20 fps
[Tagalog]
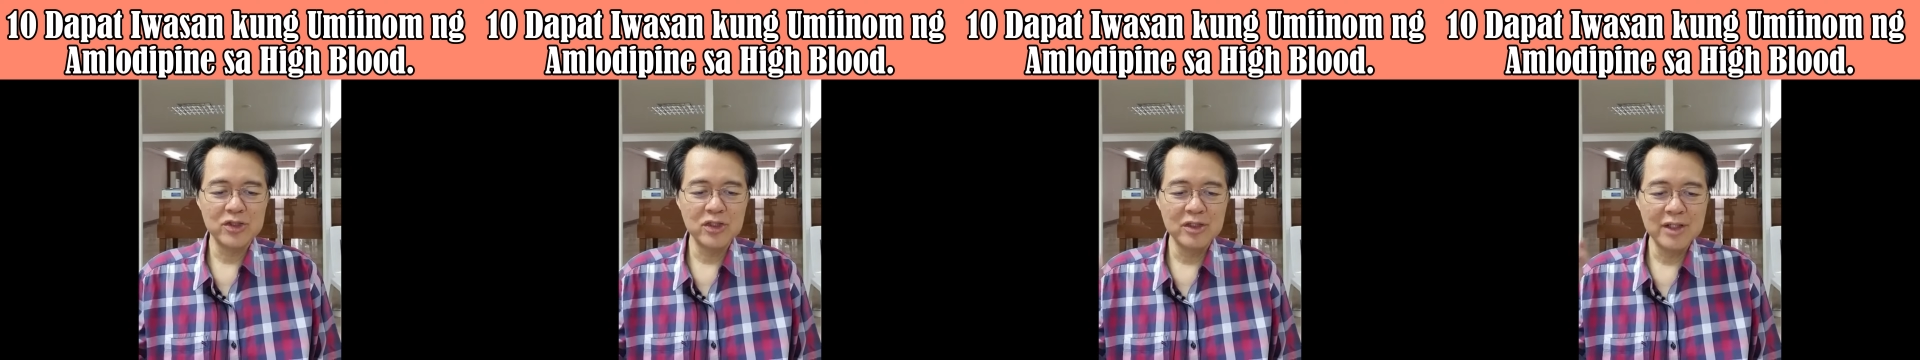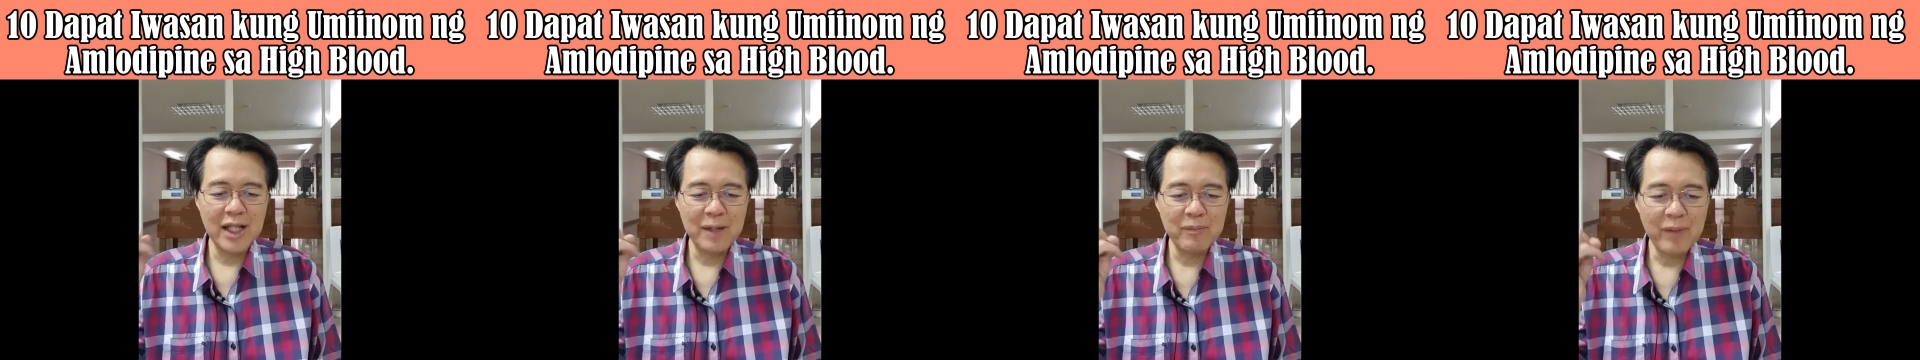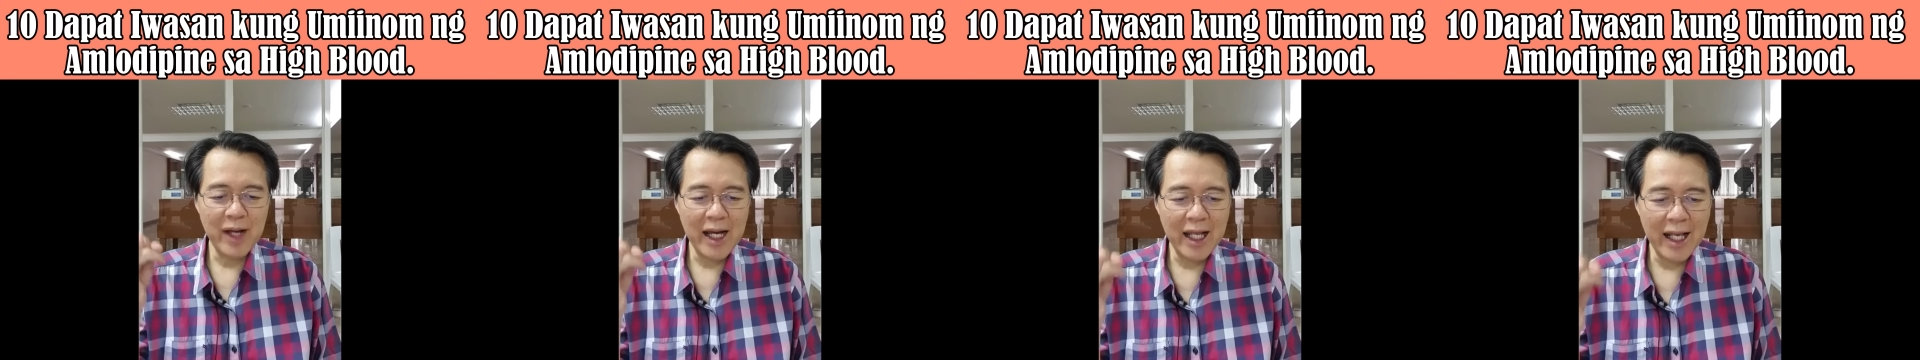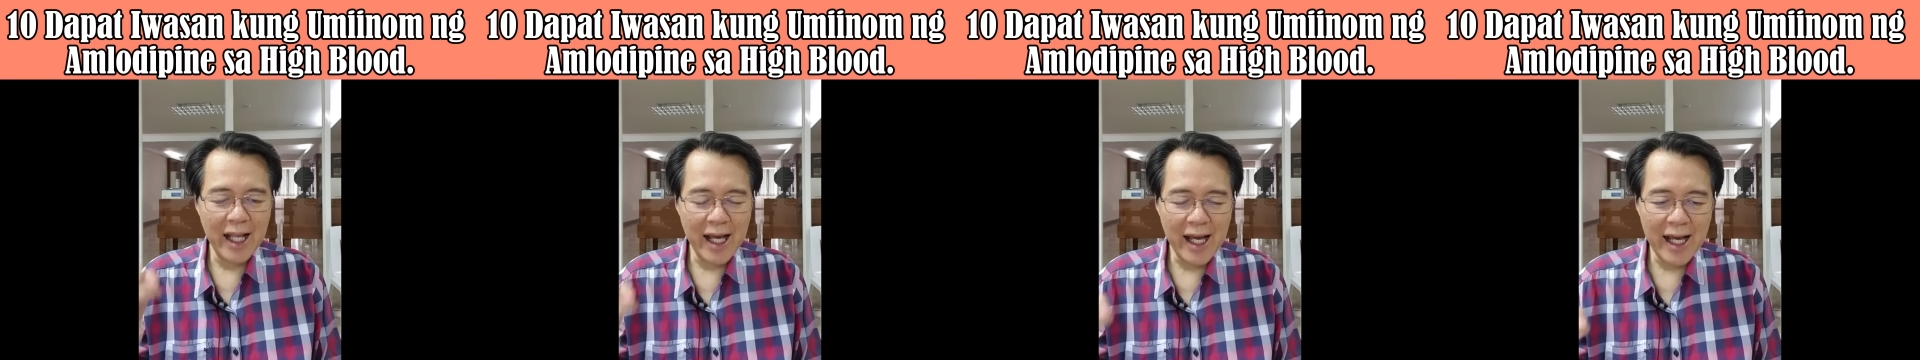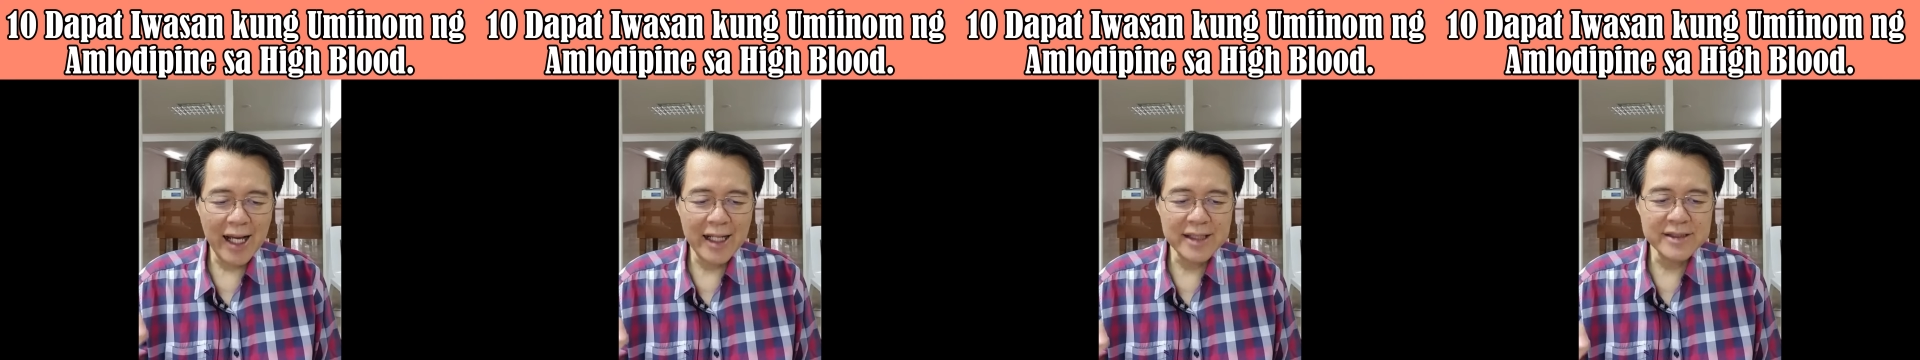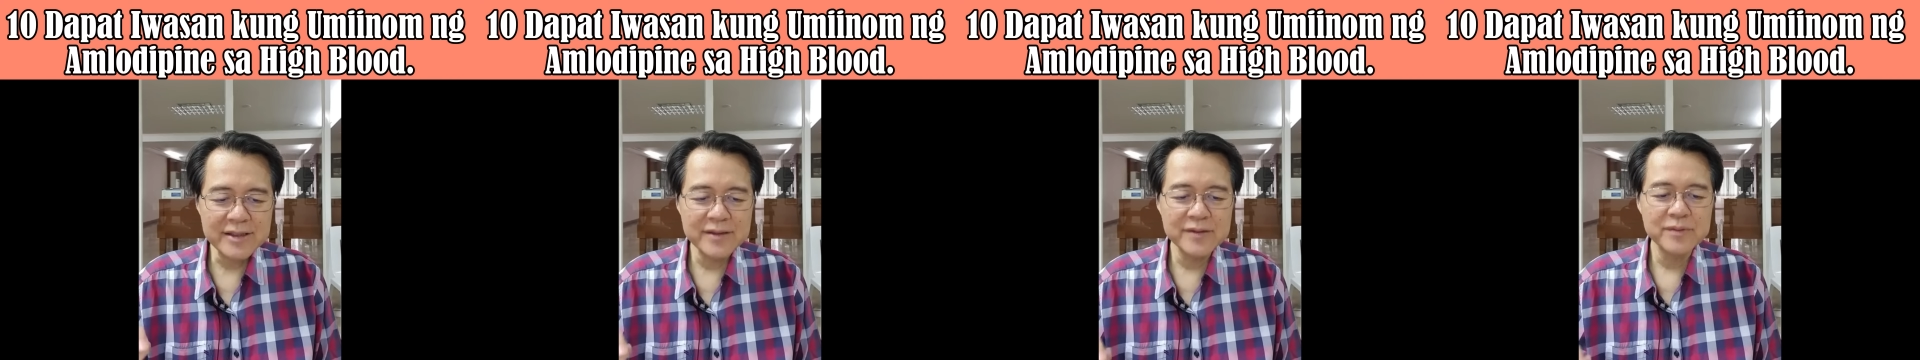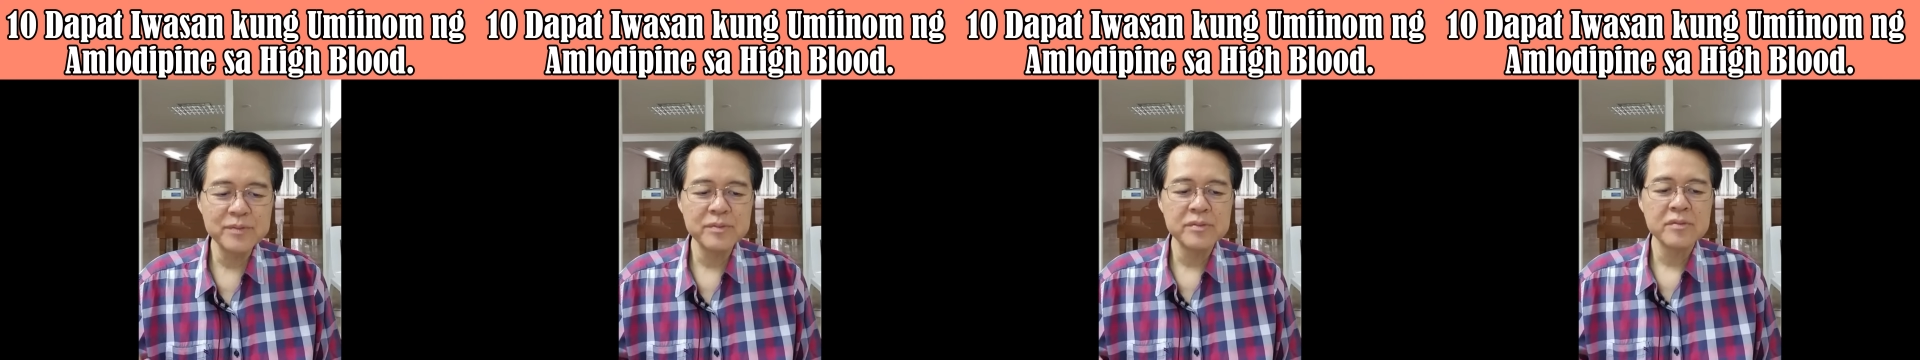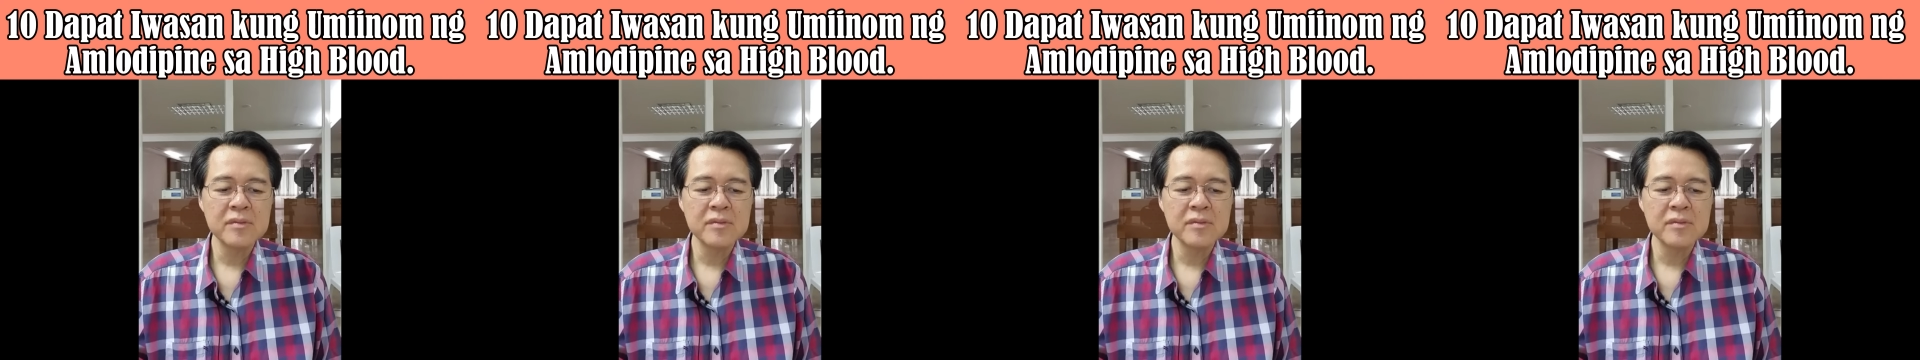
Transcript: So napakalakas,